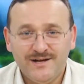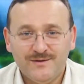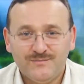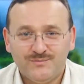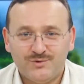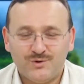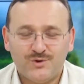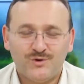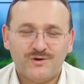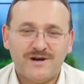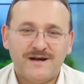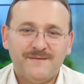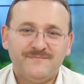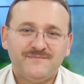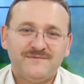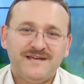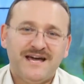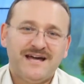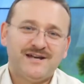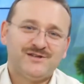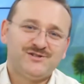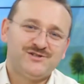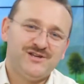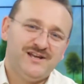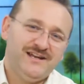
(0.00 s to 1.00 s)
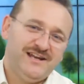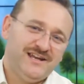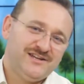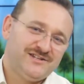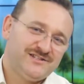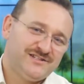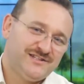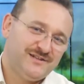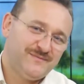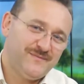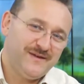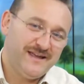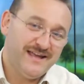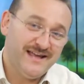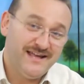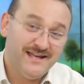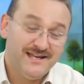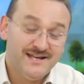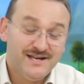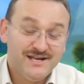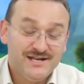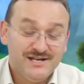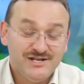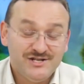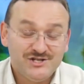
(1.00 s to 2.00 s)
program gerçekleştirmeye
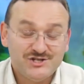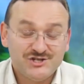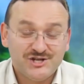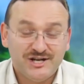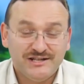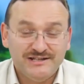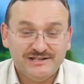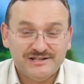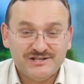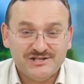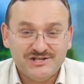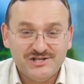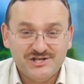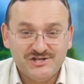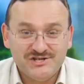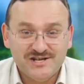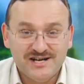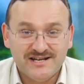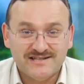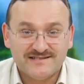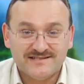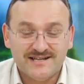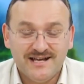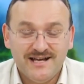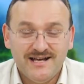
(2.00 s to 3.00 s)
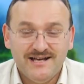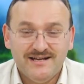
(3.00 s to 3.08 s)
çalışacağız.